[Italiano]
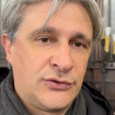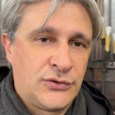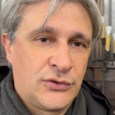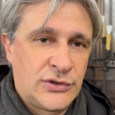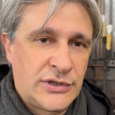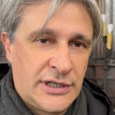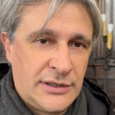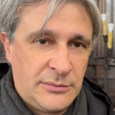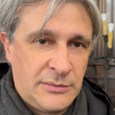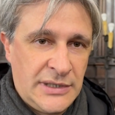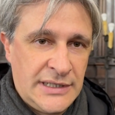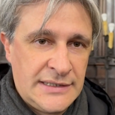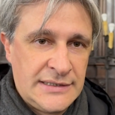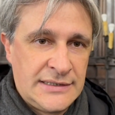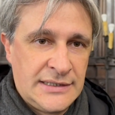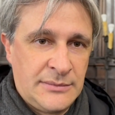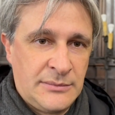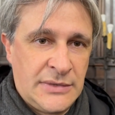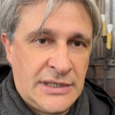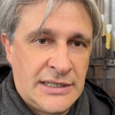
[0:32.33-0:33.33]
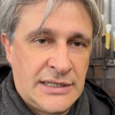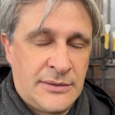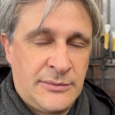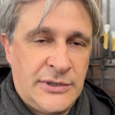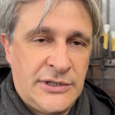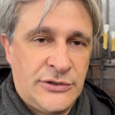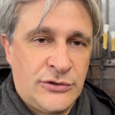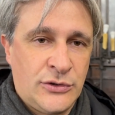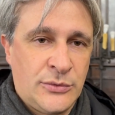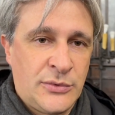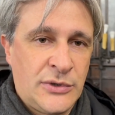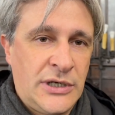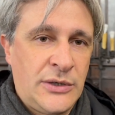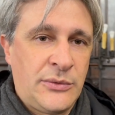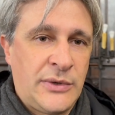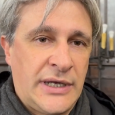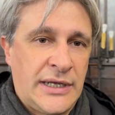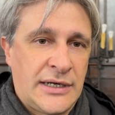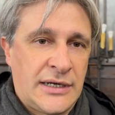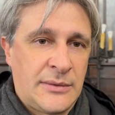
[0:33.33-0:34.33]
totalmente immediatamente dopo la
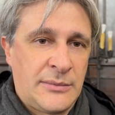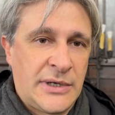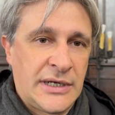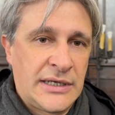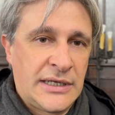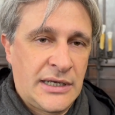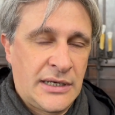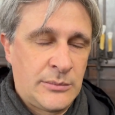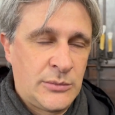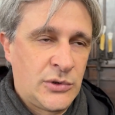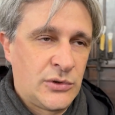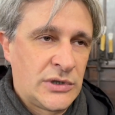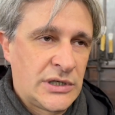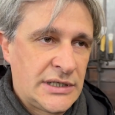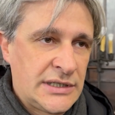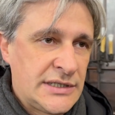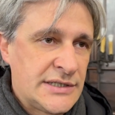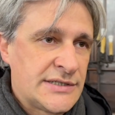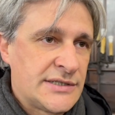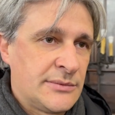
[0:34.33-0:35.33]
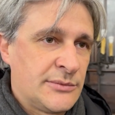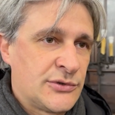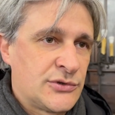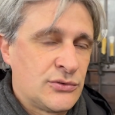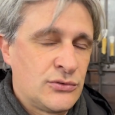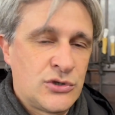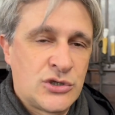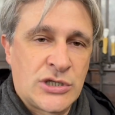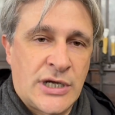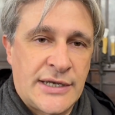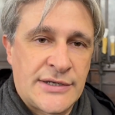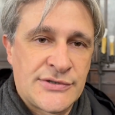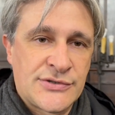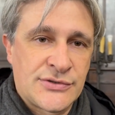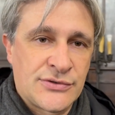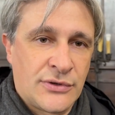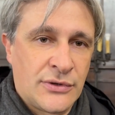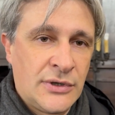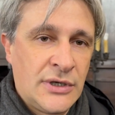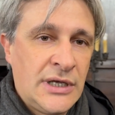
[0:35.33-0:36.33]
guerra, ma che ebbe un grandissimo
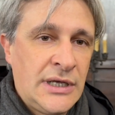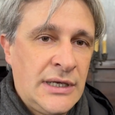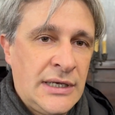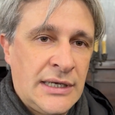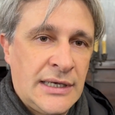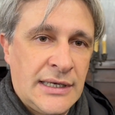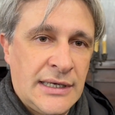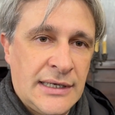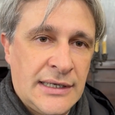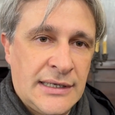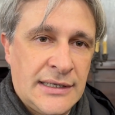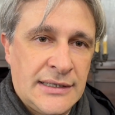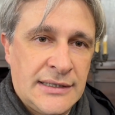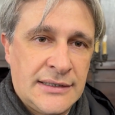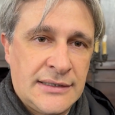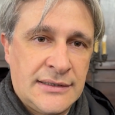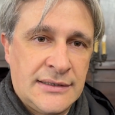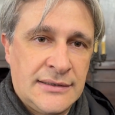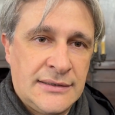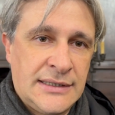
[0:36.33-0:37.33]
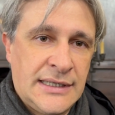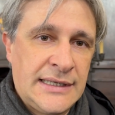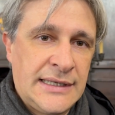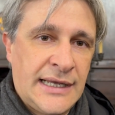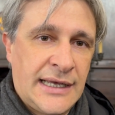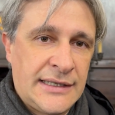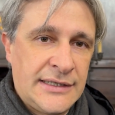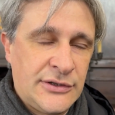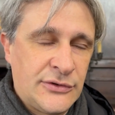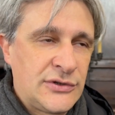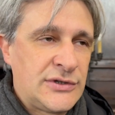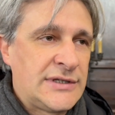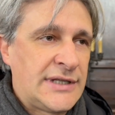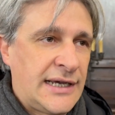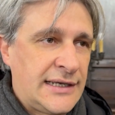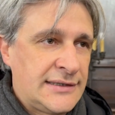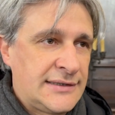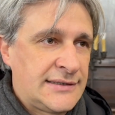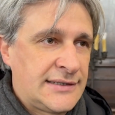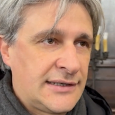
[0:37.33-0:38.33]
successo eh, negli anni
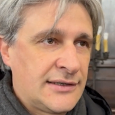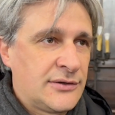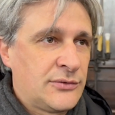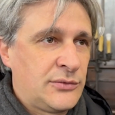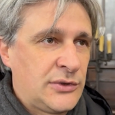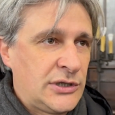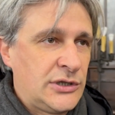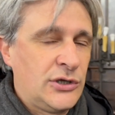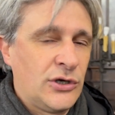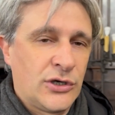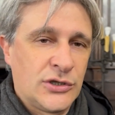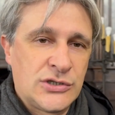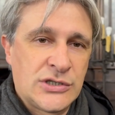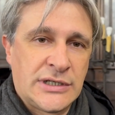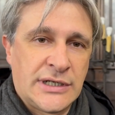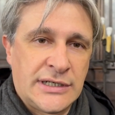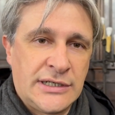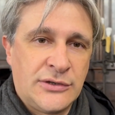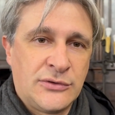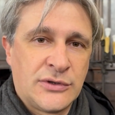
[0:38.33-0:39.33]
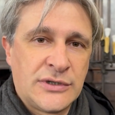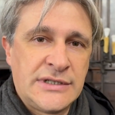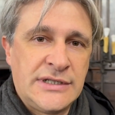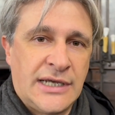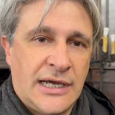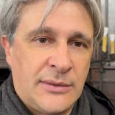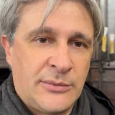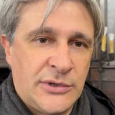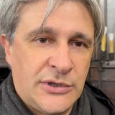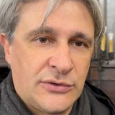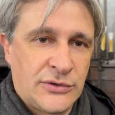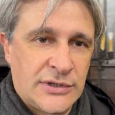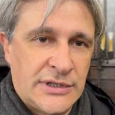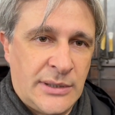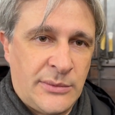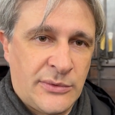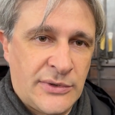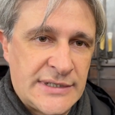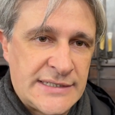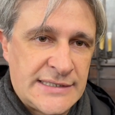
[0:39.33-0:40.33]
Ottanta. Quindi oggi la ricordiamo,
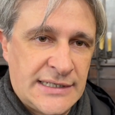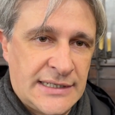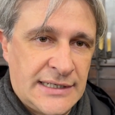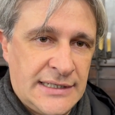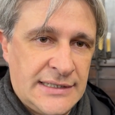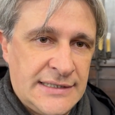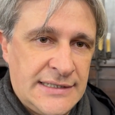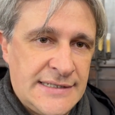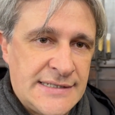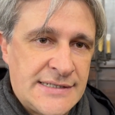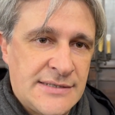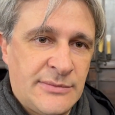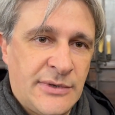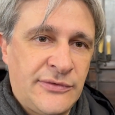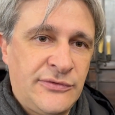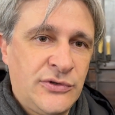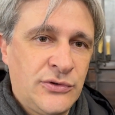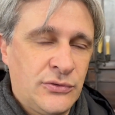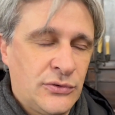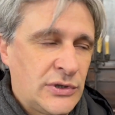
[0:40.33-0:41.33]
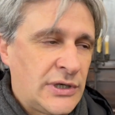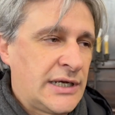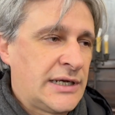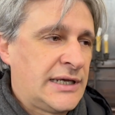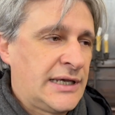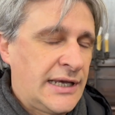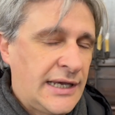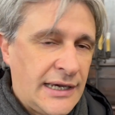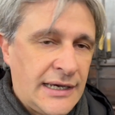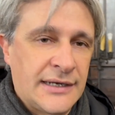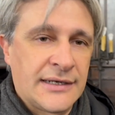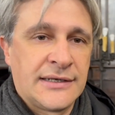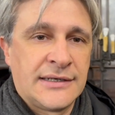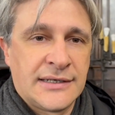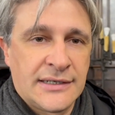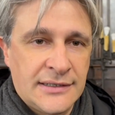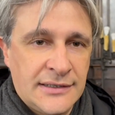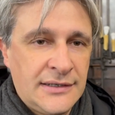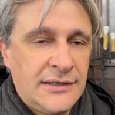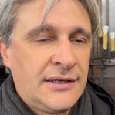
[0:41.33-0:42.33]
ricordiamo questa grandissima figura che è
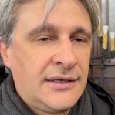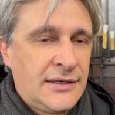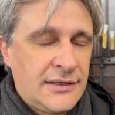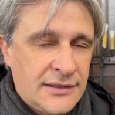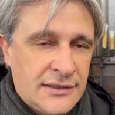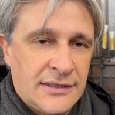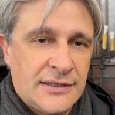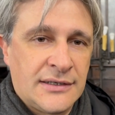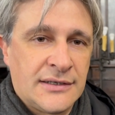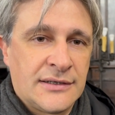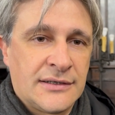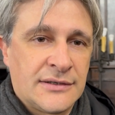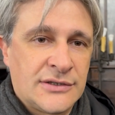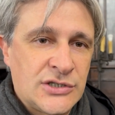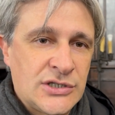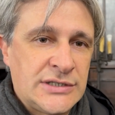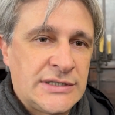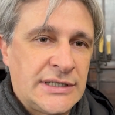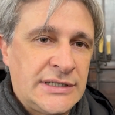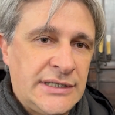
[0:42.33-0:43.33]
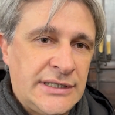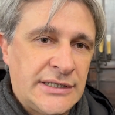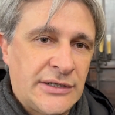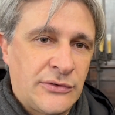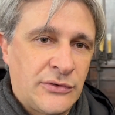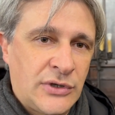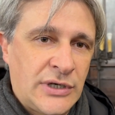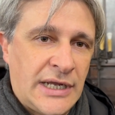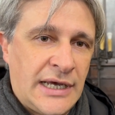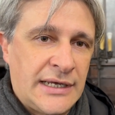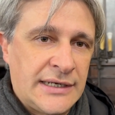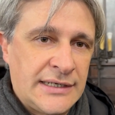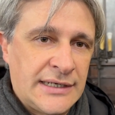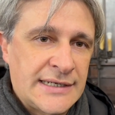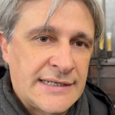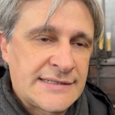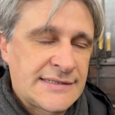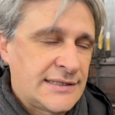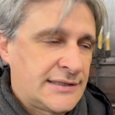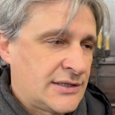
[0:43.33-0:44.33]
anche eh, cittadina
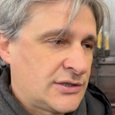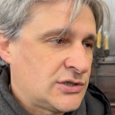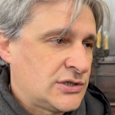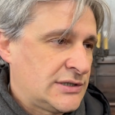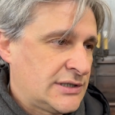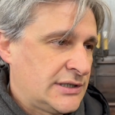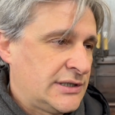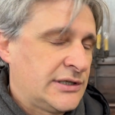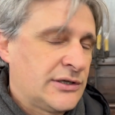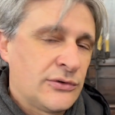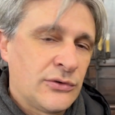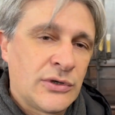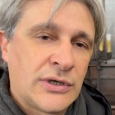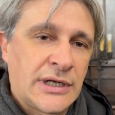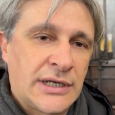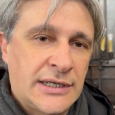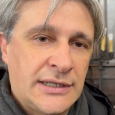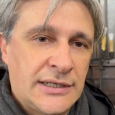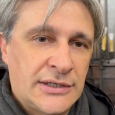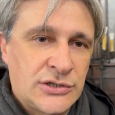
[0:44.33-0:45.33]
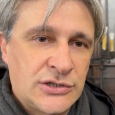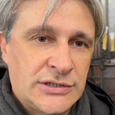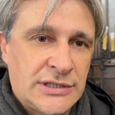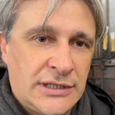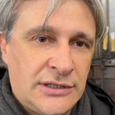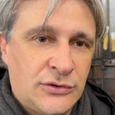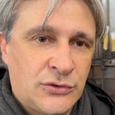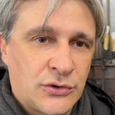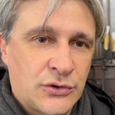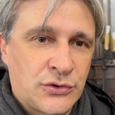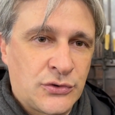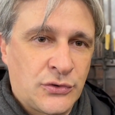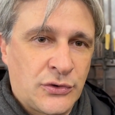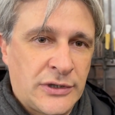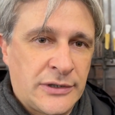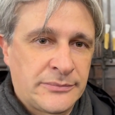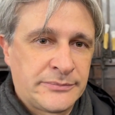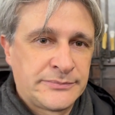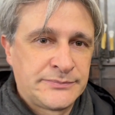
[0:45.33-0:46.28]
onoraria, che è stata cittadina onoraria della città di Cortona.